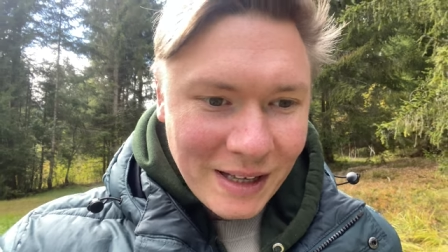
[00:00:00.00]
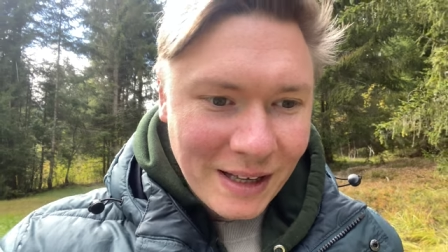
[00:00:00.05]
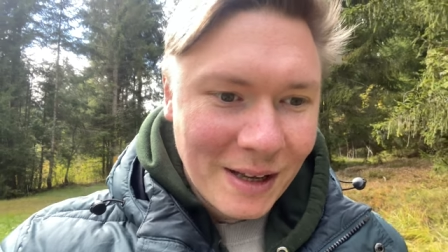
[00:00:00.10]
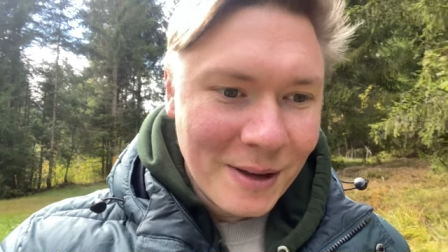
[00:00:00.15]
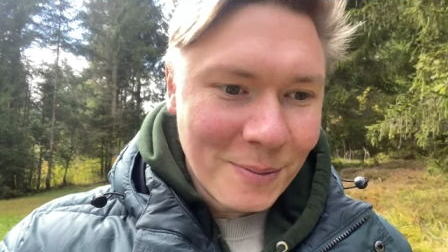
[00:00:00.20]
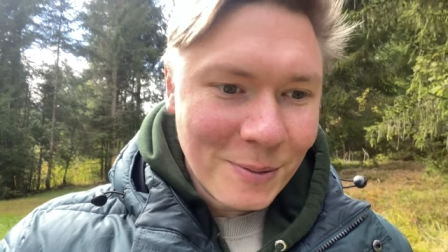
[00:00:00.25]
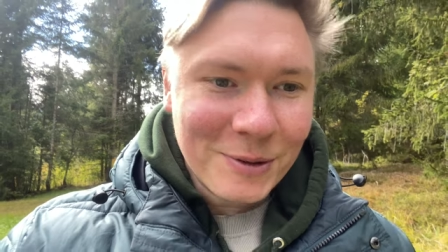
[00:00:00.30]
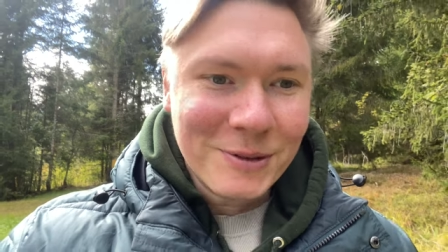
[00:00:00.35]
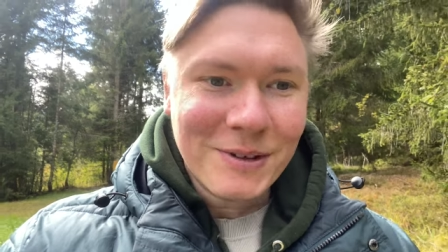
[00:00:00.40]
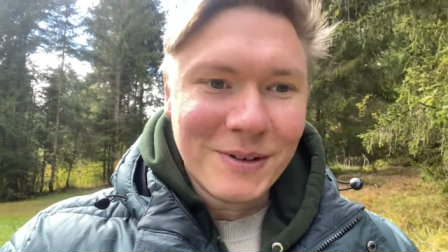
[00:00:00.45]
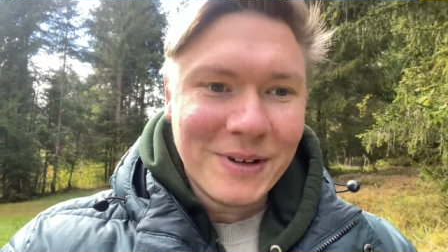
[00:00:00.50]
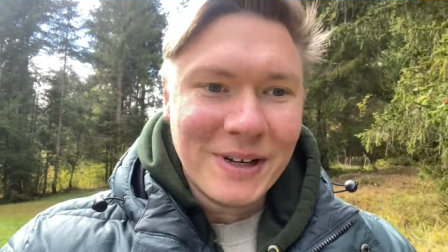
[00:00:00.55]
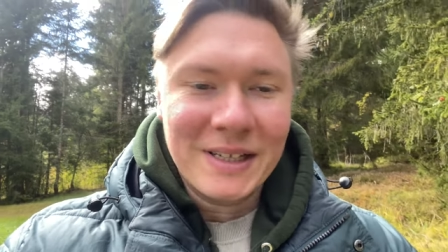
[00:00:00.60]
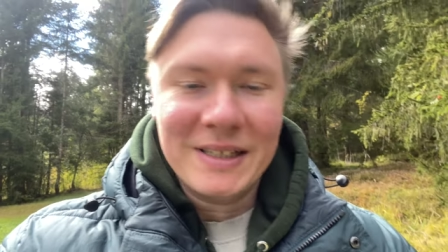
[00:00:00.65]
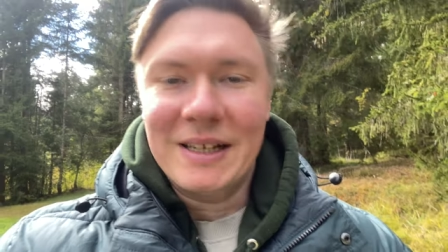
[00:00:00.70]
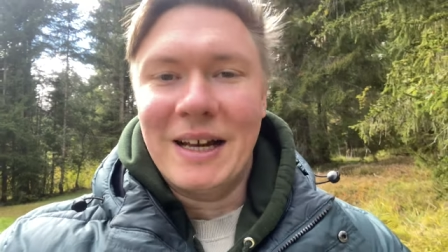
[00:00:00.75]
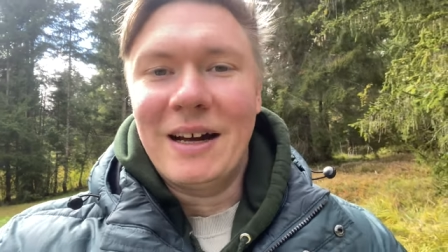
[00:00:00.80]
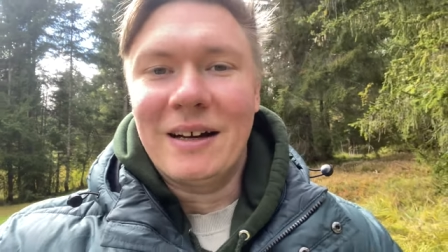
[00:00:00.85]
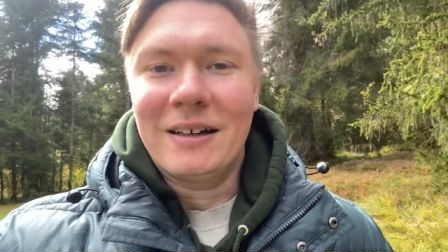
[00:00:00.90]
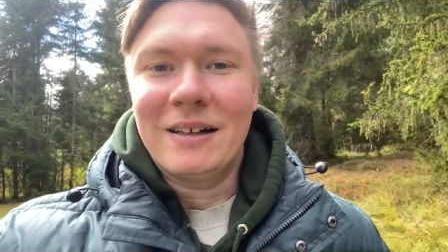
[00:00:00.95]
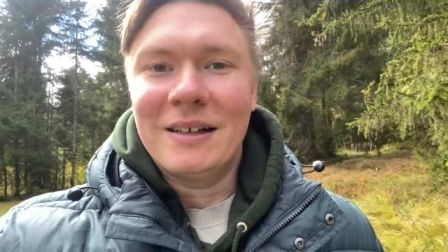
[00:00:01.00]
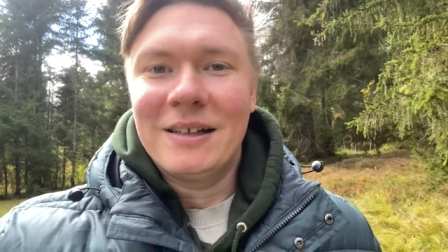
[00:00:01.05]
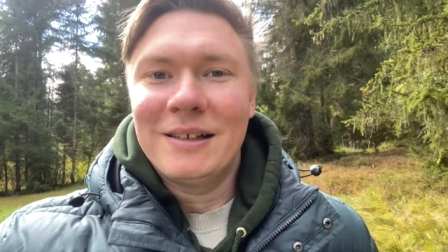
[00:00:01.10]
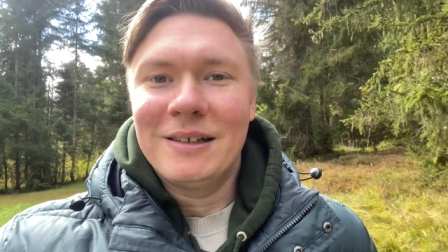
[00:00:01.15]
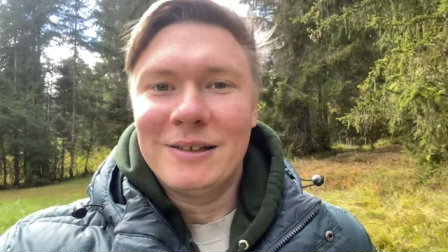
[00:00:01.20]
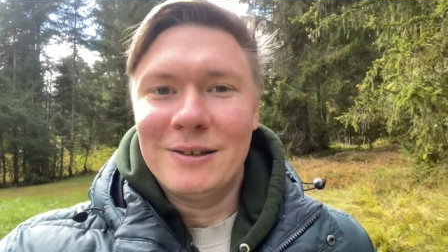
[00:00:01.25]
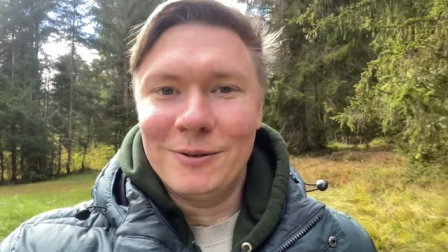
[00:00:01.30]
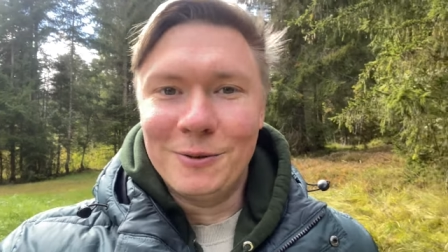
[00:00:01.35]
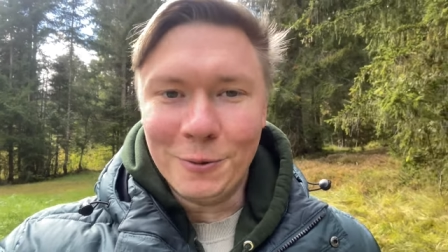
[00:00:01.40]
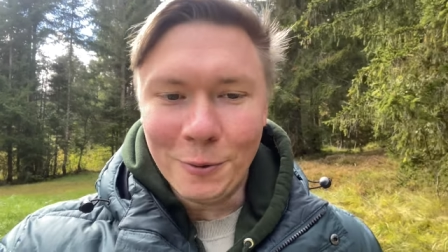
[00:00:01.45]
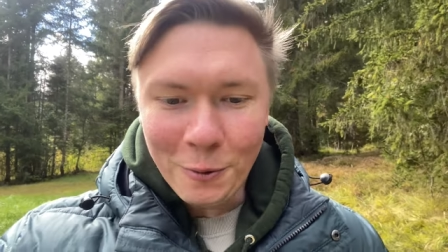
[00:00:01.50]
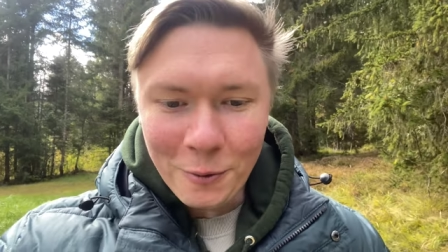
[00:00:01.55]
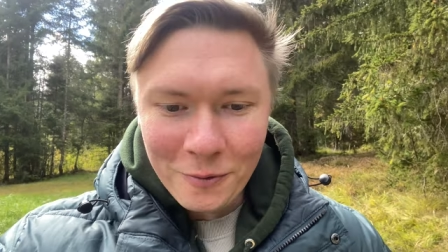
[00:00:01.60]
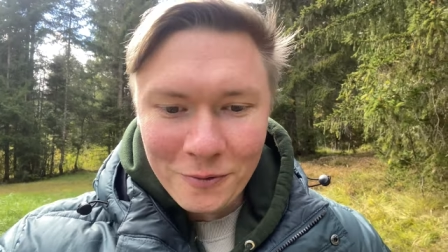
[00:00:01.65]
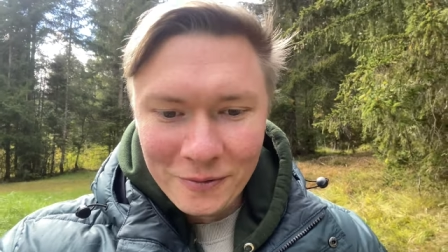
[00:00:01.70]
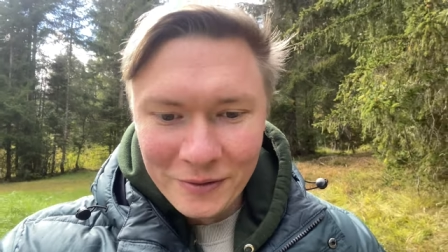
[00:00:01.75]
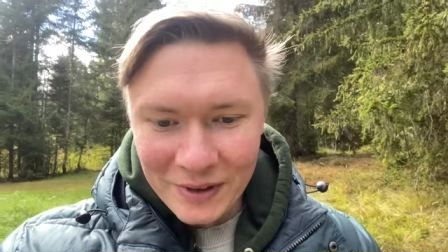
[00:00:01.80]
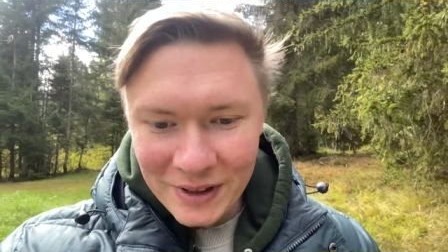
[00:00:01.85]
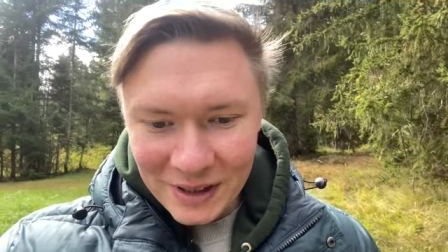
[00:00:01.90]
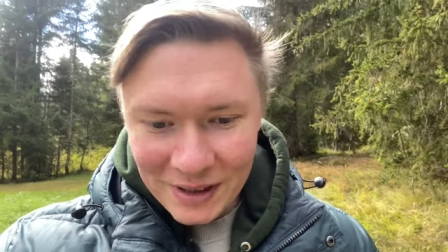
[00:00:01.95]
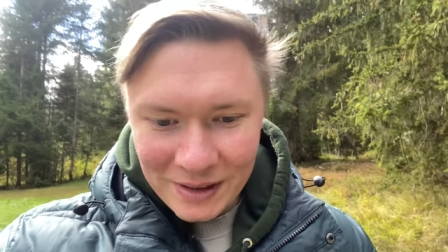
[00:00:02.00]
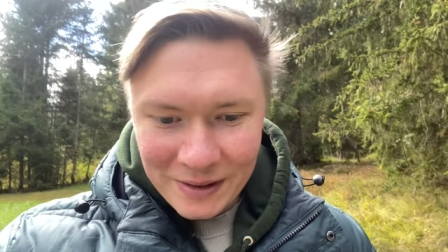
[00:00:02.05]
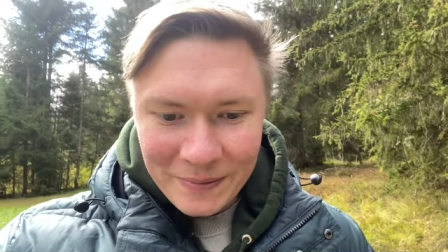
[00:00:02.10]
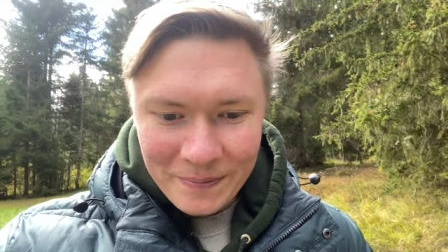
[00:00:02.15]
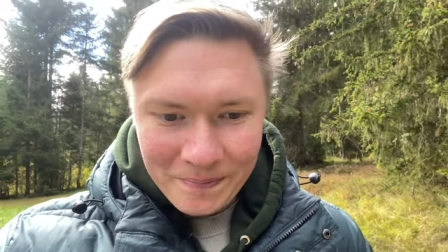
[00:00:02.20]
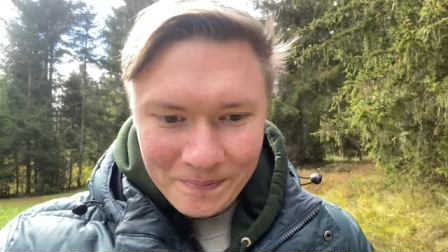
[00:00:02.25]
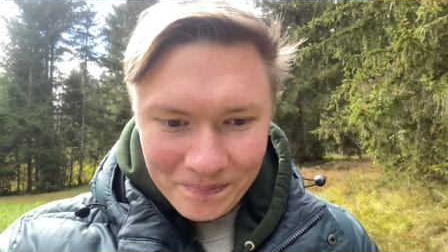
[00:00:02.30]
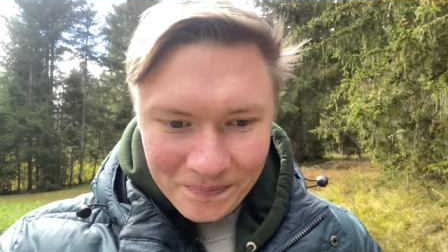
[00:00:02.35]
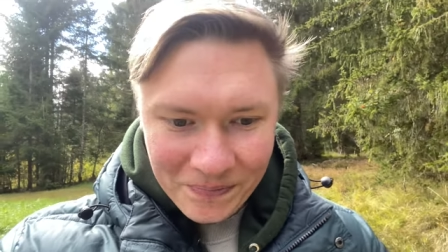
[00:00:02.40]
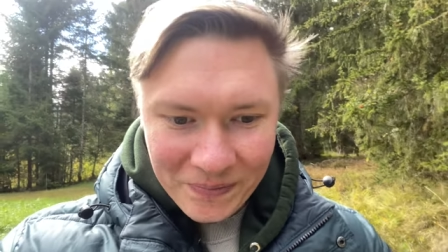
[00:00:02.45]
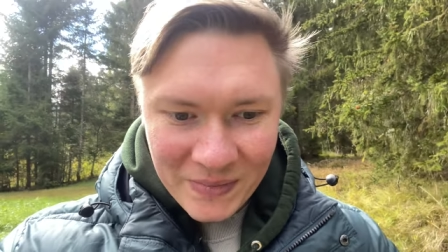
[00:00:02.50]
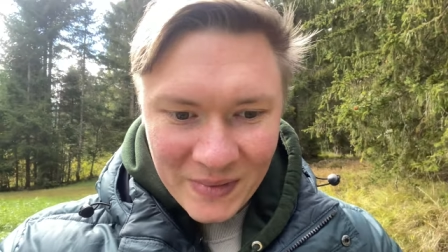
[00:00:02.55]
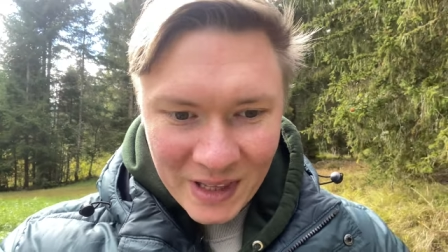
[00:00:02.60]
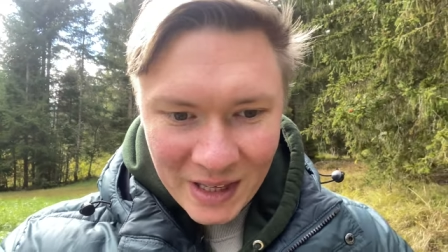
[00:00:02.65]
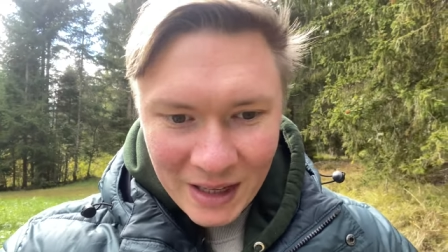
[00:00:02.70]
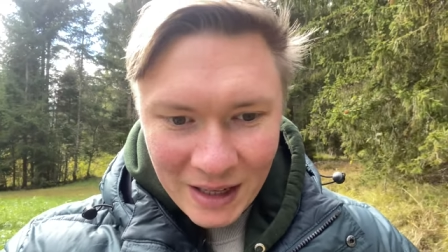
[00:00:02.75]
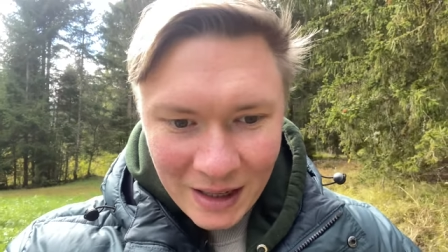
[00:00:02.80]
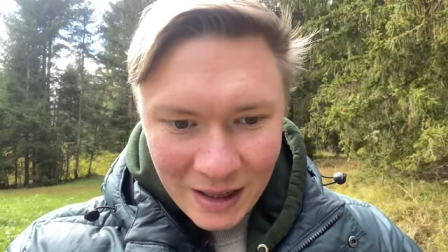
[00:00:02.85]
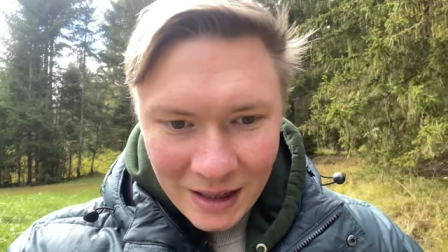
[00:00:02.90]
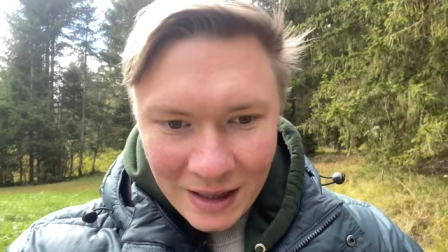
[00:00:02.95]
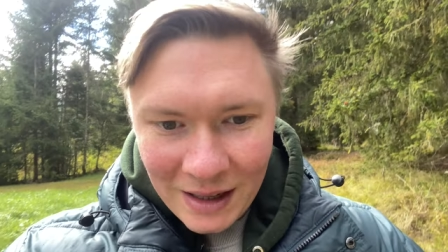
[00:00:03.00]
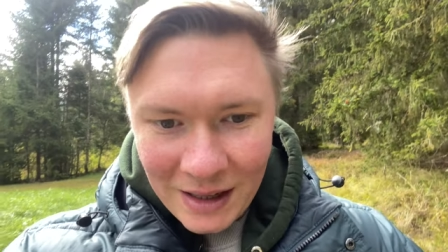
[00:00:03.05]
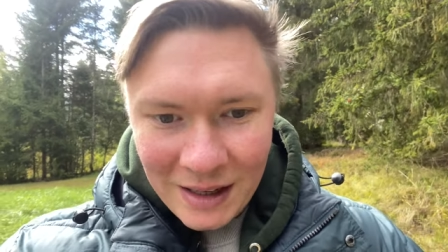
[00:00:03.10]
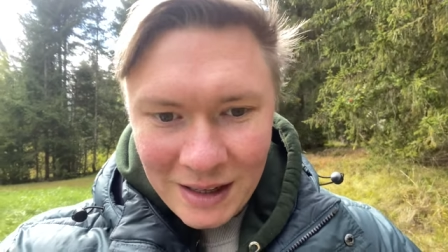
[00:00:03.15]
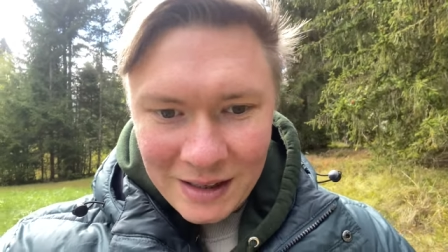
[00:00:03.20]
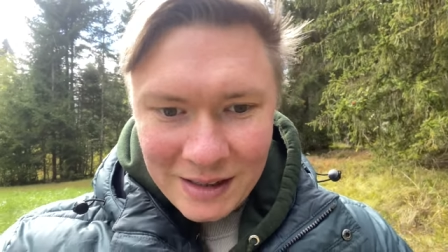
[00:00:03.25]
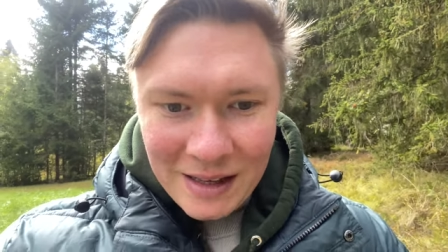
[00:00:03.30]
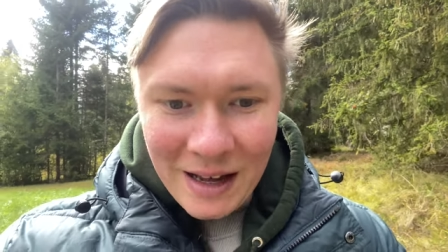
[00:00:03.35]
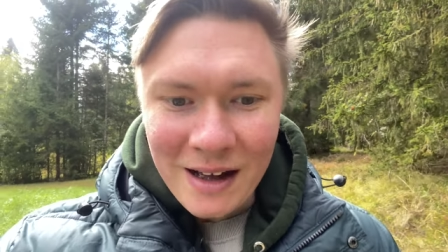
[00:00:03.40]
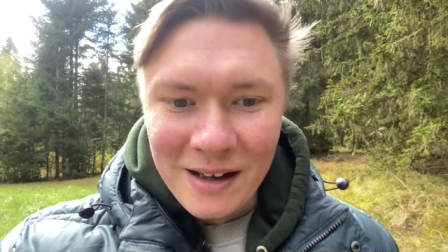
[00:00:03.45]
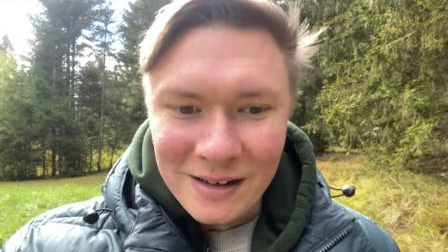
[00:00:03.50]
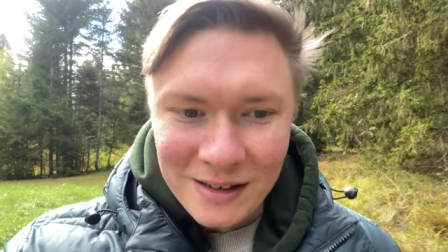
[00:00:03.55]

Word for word: ich muss mal sagen, so viel ja,